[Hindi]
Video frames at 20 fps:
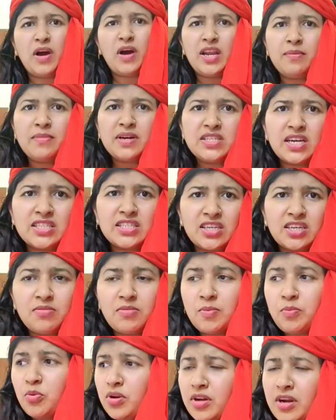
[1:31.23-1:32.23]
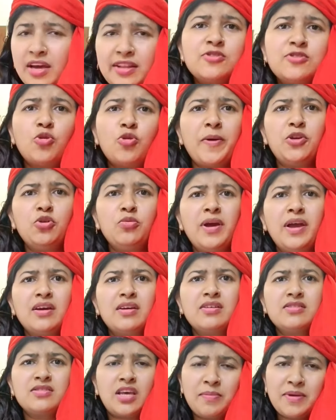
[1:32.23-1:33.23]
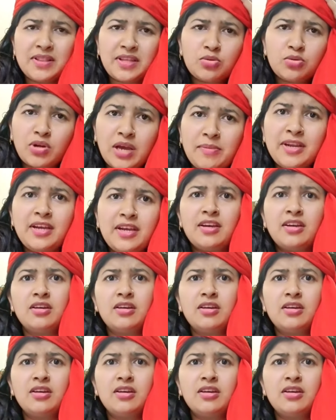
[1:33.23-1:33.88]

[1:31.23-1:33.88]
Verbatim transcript: तुम्हारे मजे के चक्कर में पूरी रात नहीं सो पाई हूँ मैं सर में दर्द हो रहा है